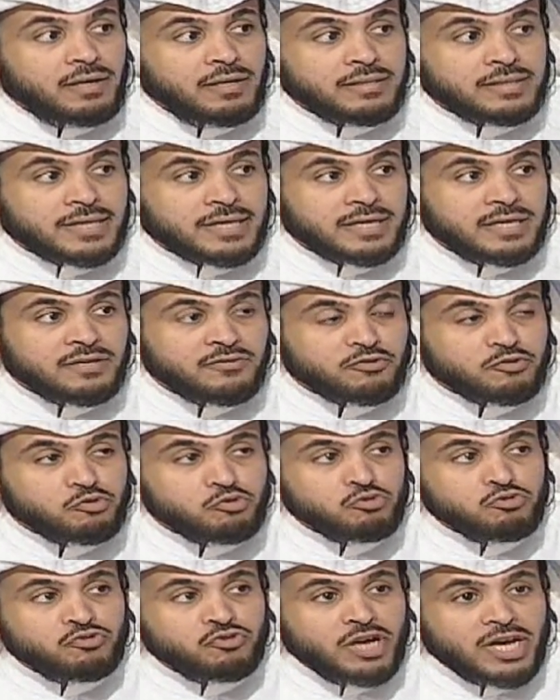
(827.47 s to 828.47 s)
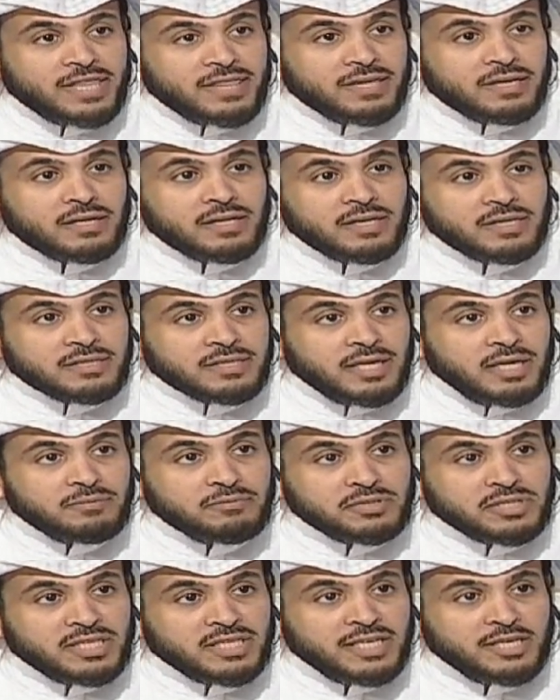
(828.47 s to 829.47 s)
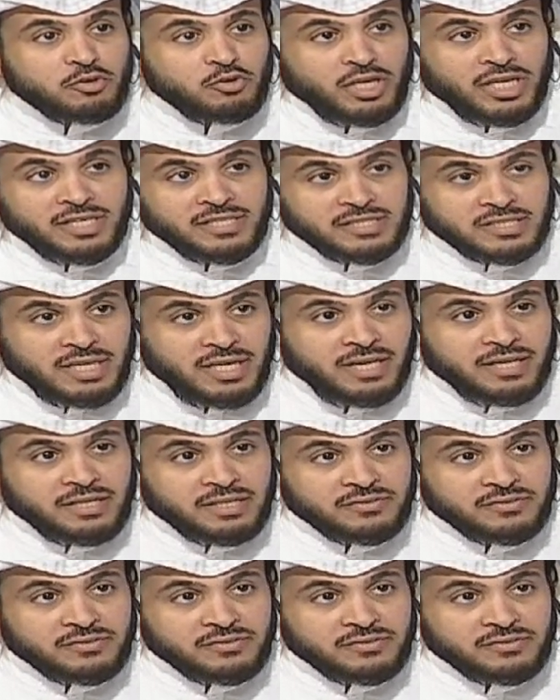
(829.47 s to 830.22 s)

أنت كيف تشوف أثر الخطاب التدين على الصحة